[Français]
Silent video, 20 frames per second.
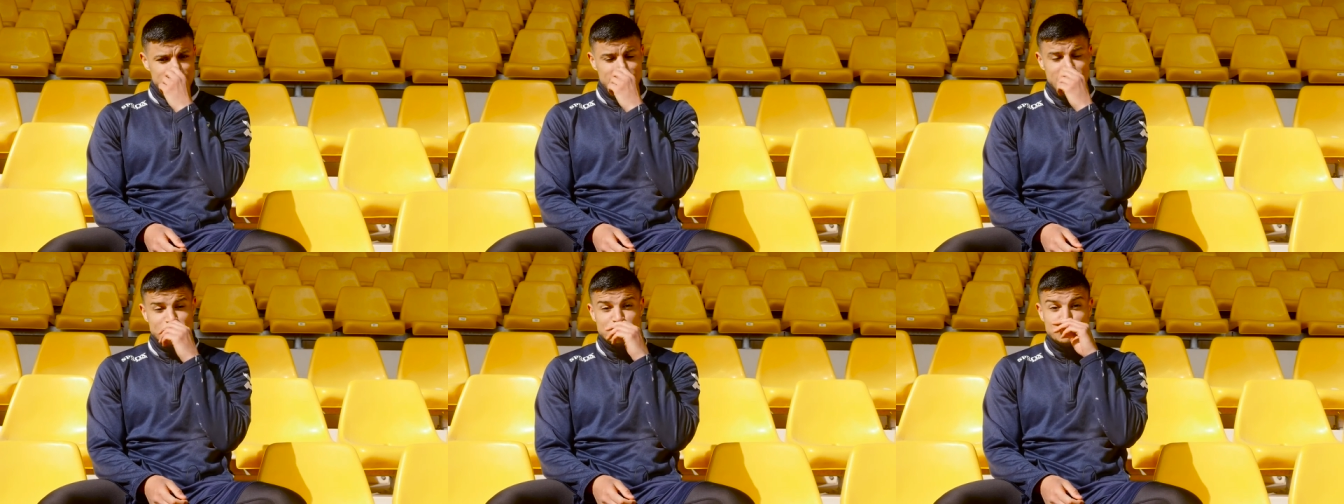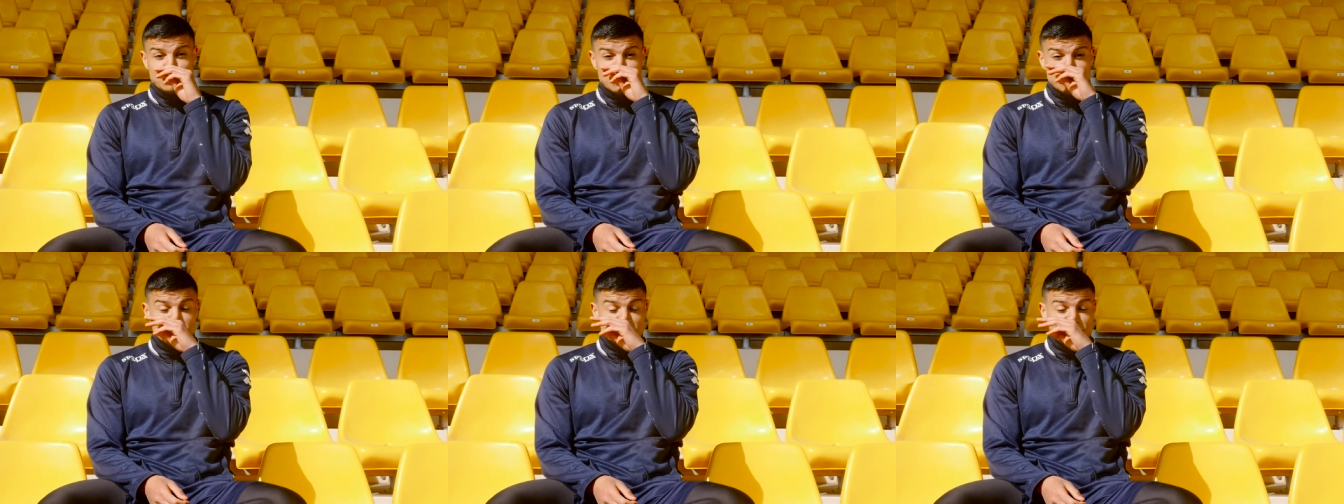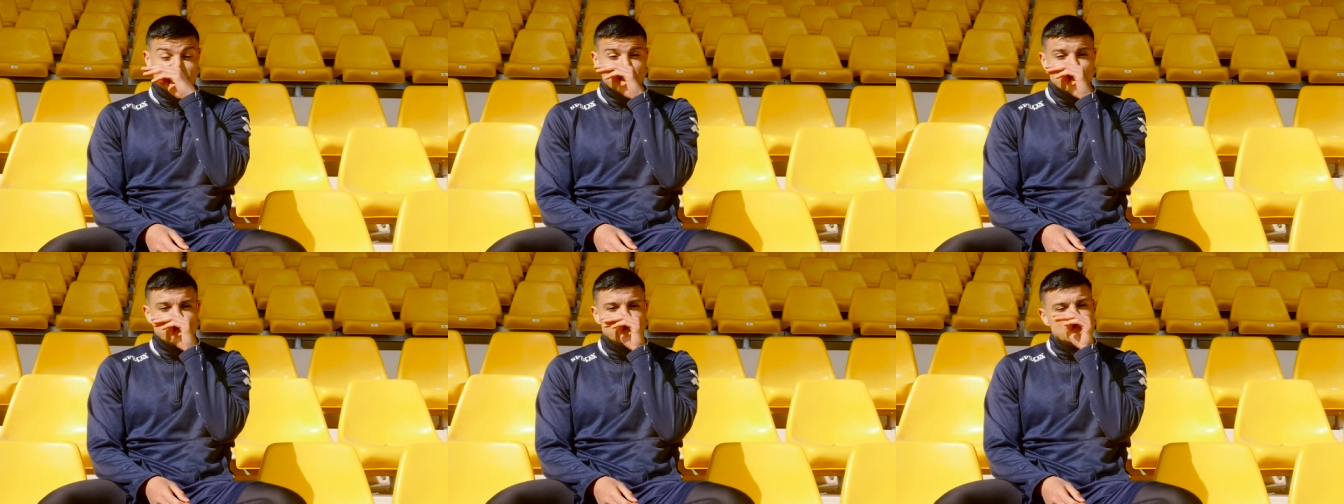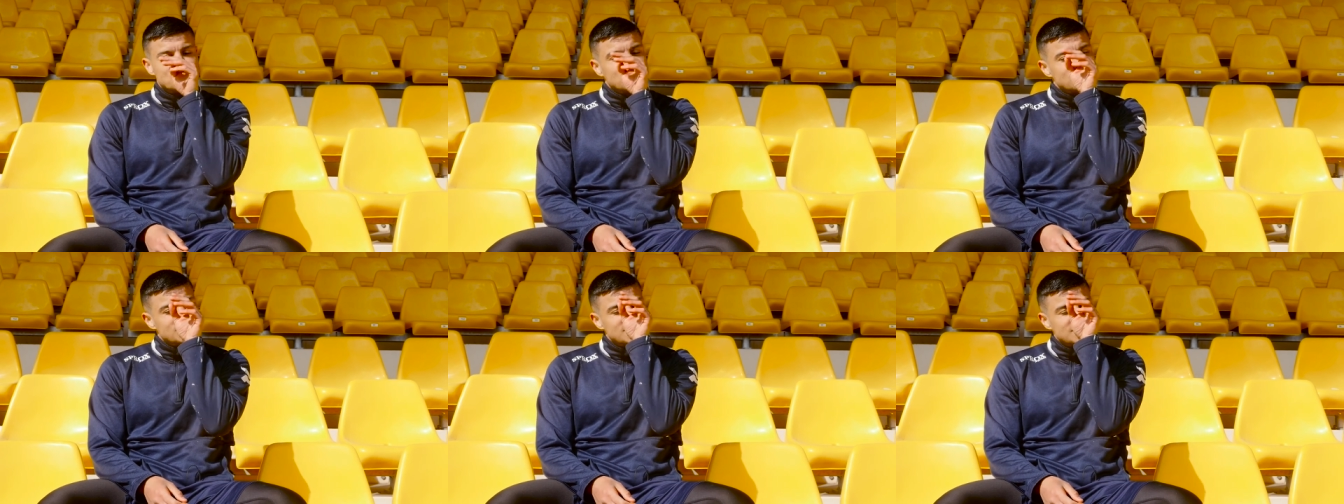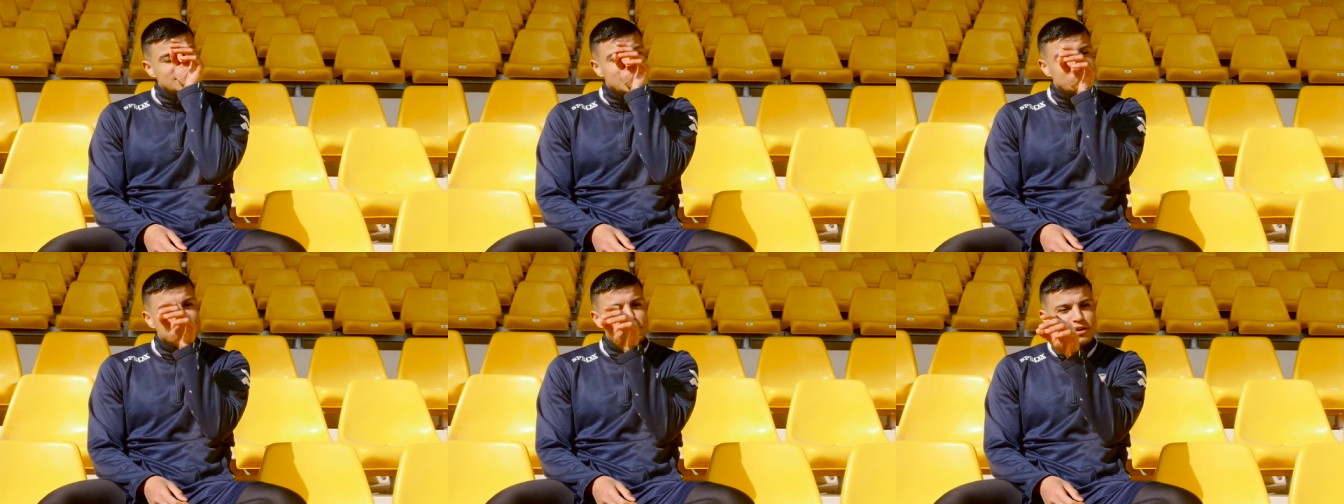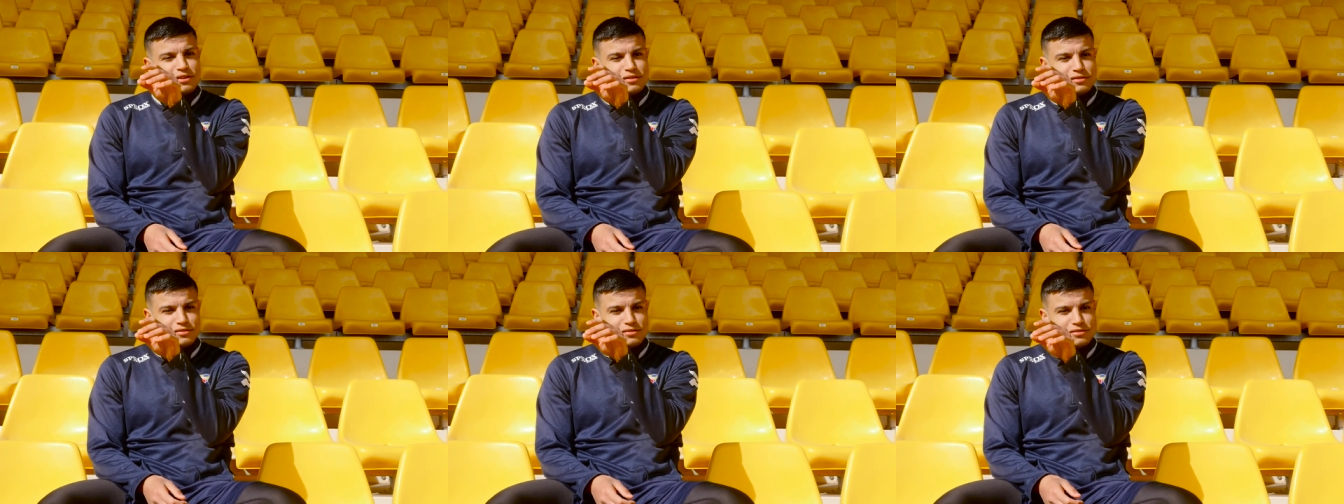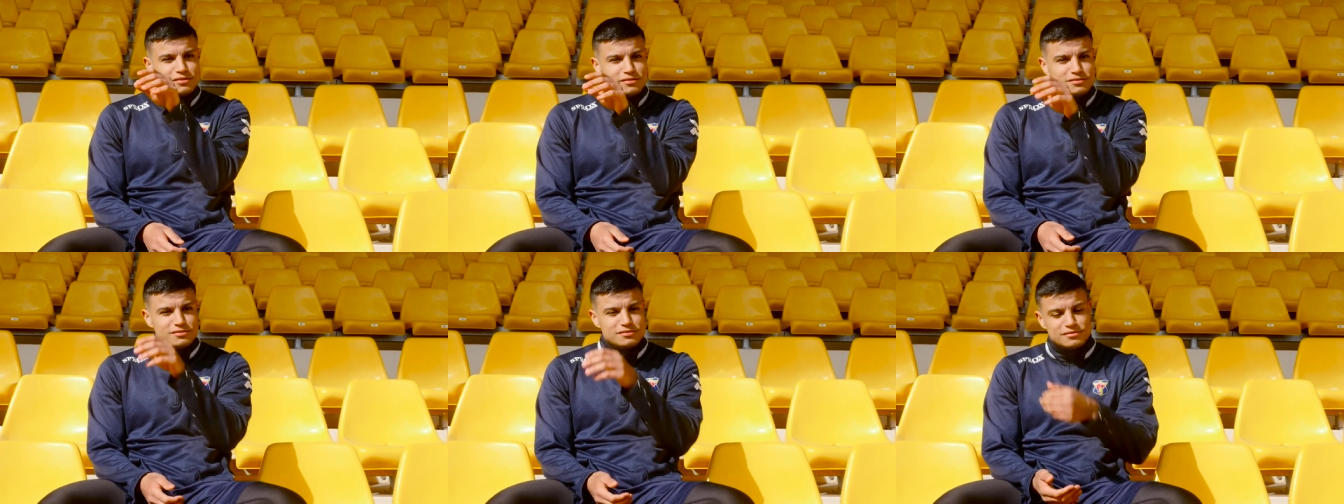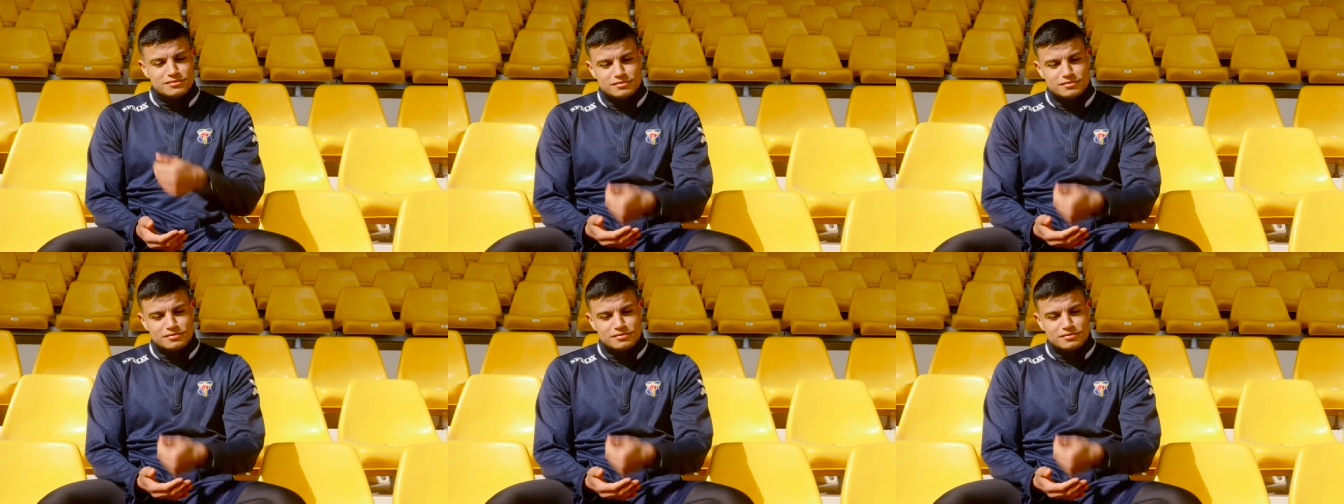Et du coup, il me dit rupture ligament. Euh.